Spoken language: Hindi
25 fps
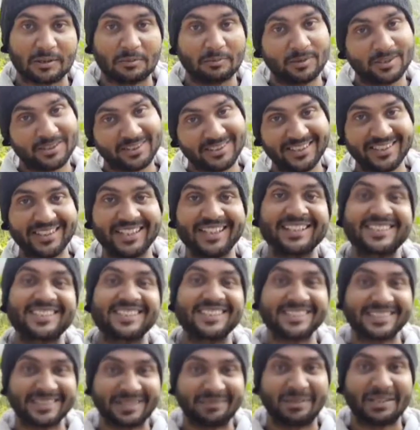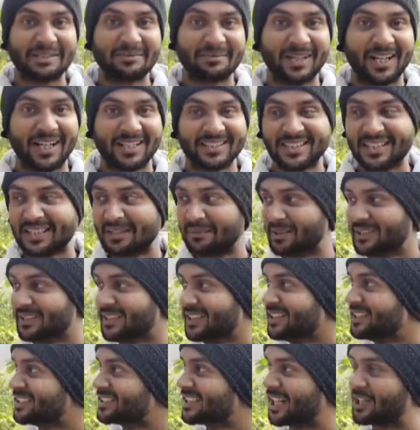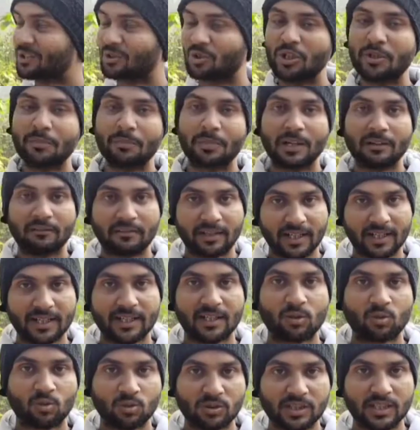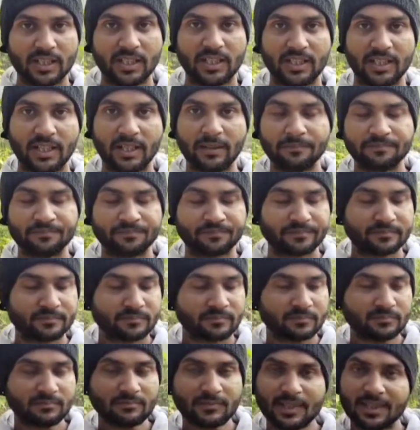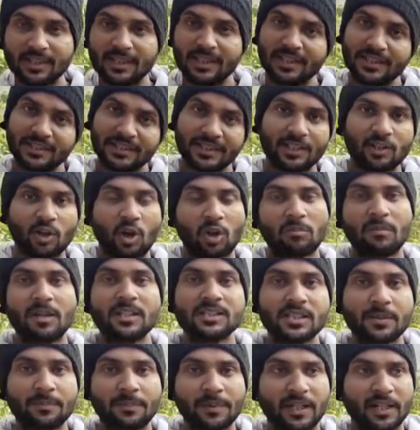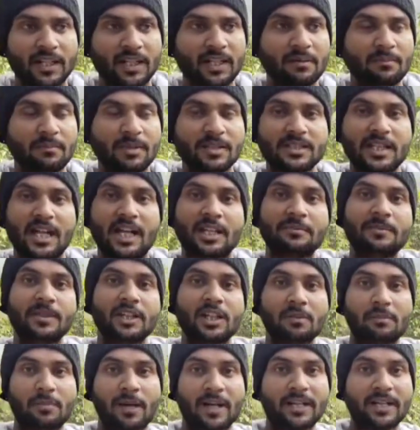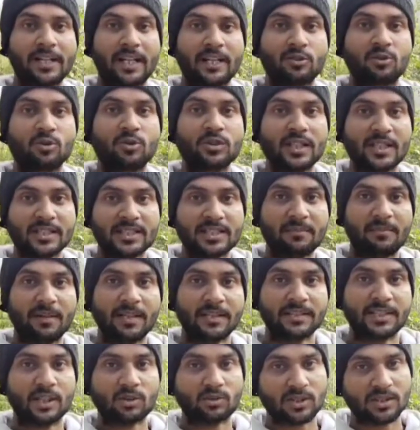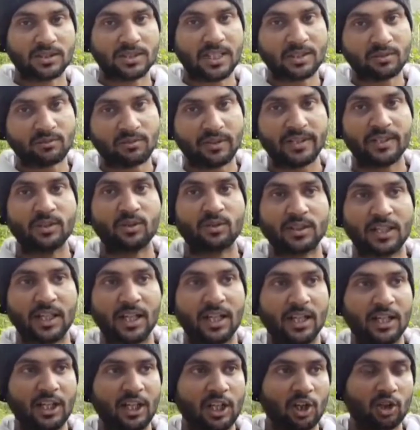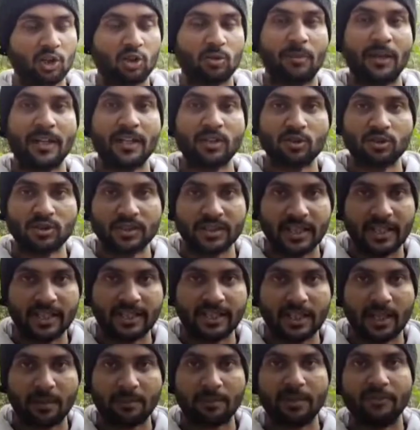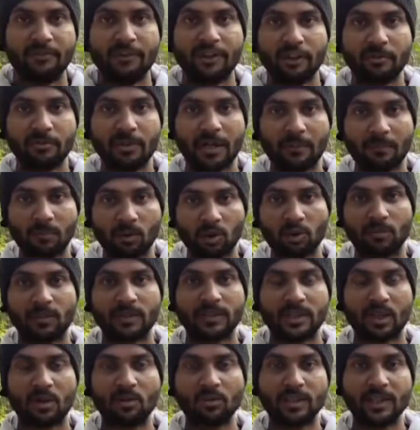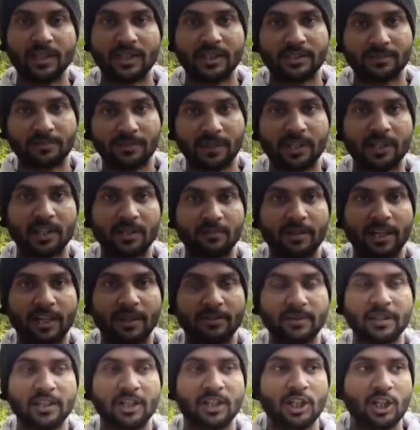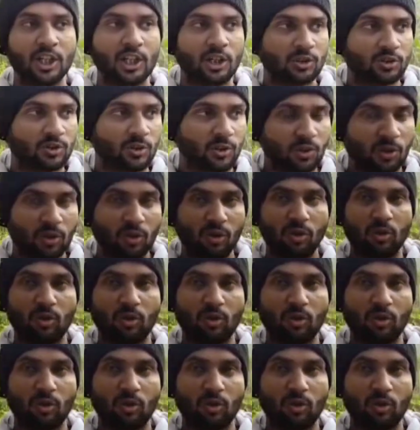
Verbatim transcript: तो मुझसे ये चीज़ समझ में आ गई कि भाई ये जादुई पेड़ वगैरह कुछ नहीं है ये नॉर्मल से पेड़ है बस आदमी का मानना है जो जैसा मानता है उसके साथ वही होता है तो मैंने सोचा यही कि अपने वीडियो में आप लोगों को बताऊँ कि इस पेड़ के बारे में तो